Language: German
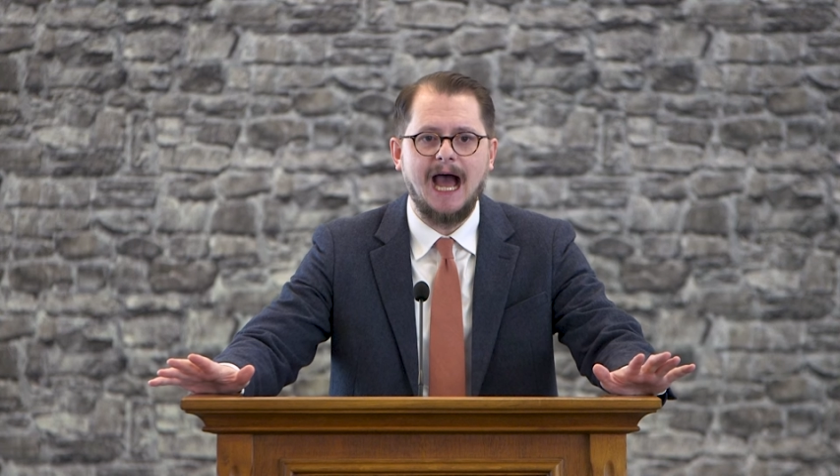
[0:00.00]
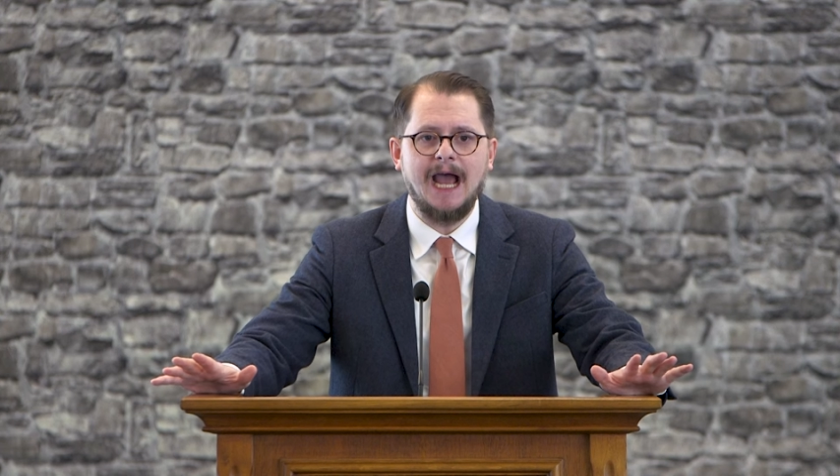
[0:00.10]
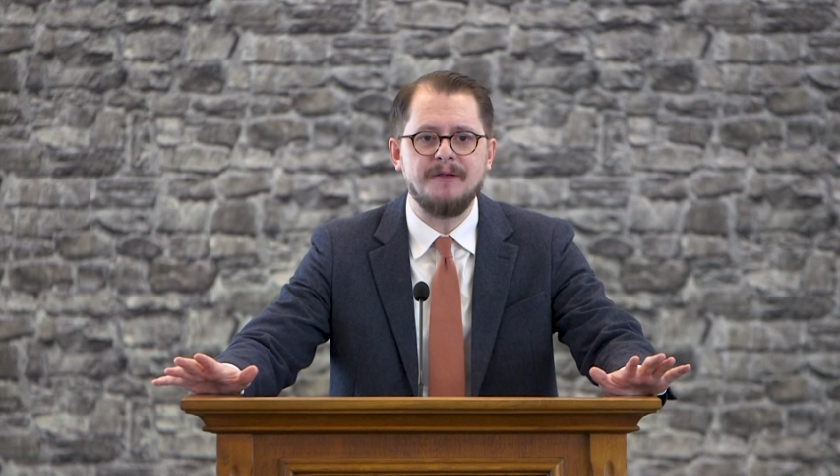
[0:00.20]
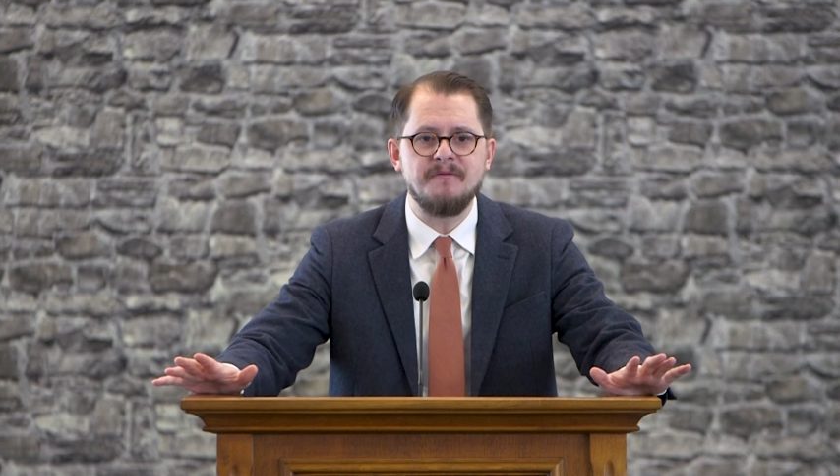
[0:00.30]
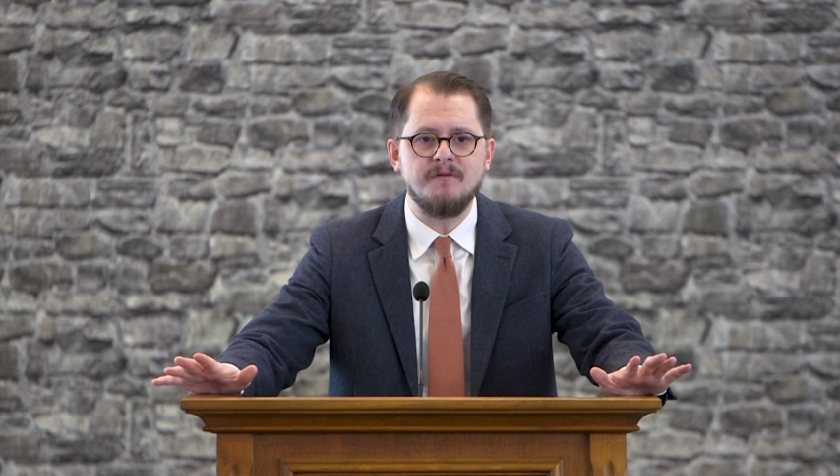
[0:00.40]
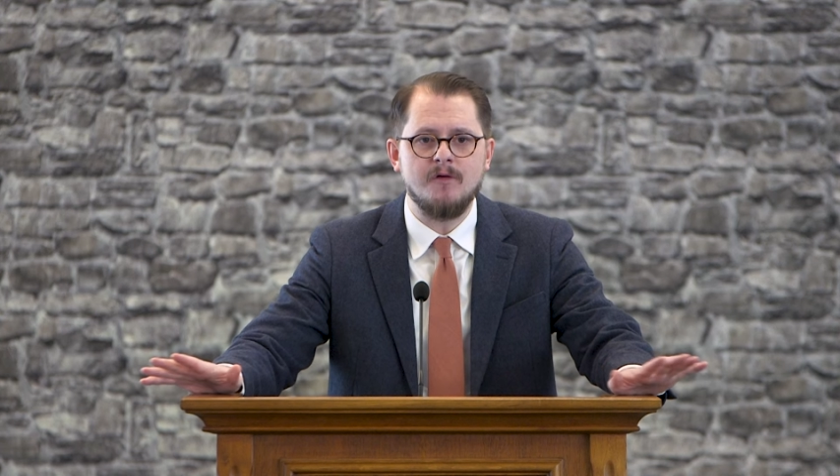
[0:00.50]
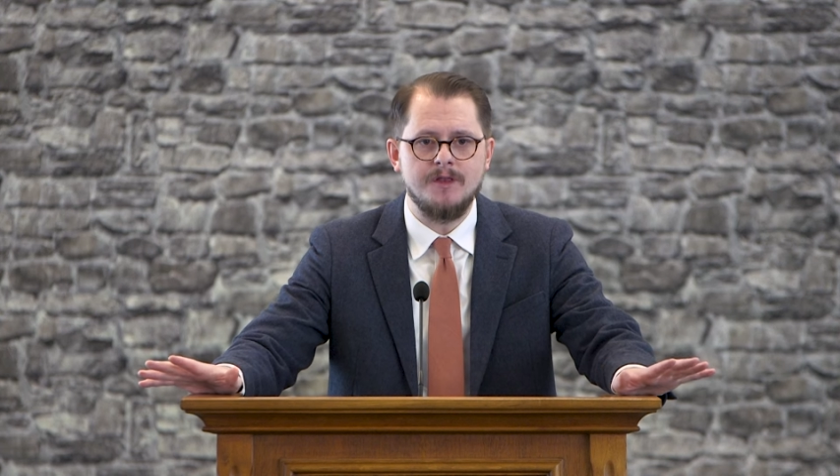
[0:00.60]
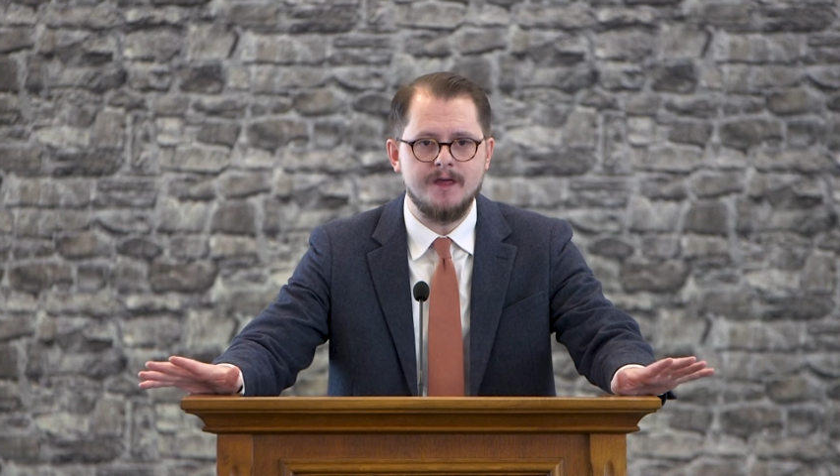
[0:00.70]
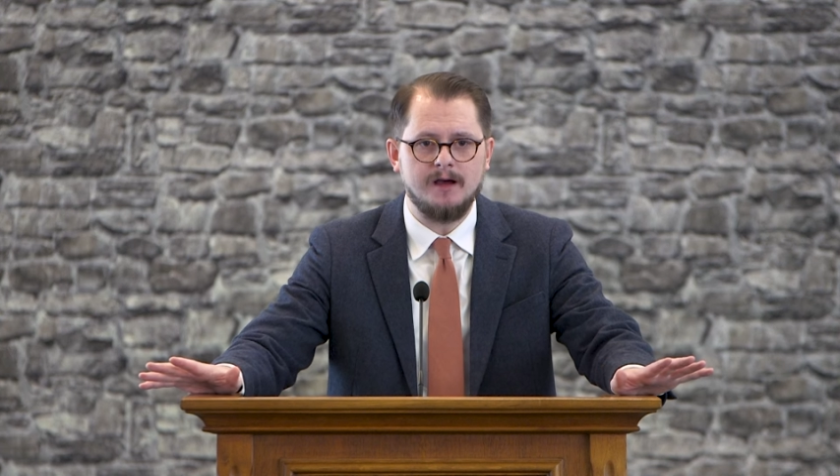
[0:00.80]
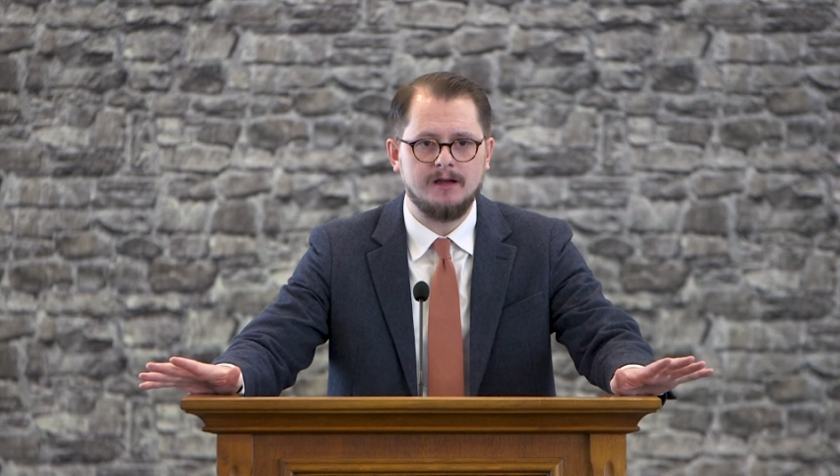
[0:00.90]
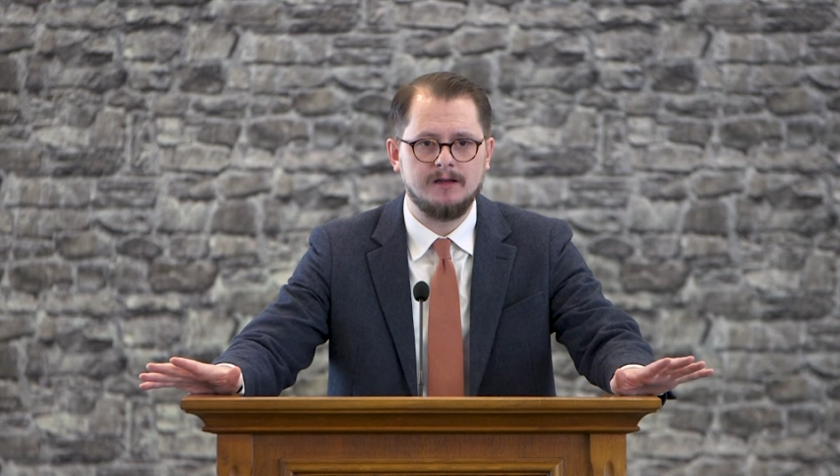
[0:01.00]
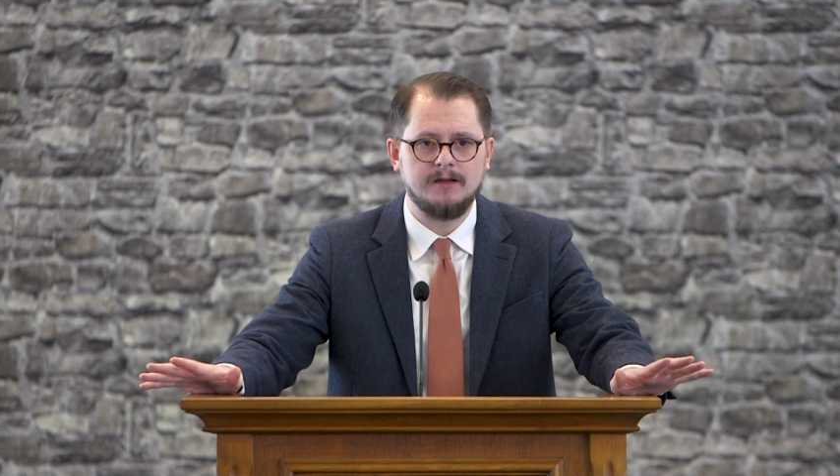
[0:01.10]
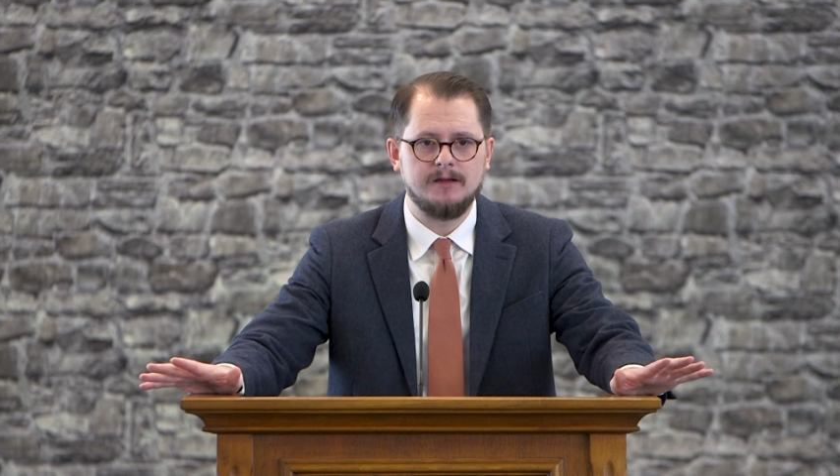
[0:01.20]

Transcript: Ein Wunder.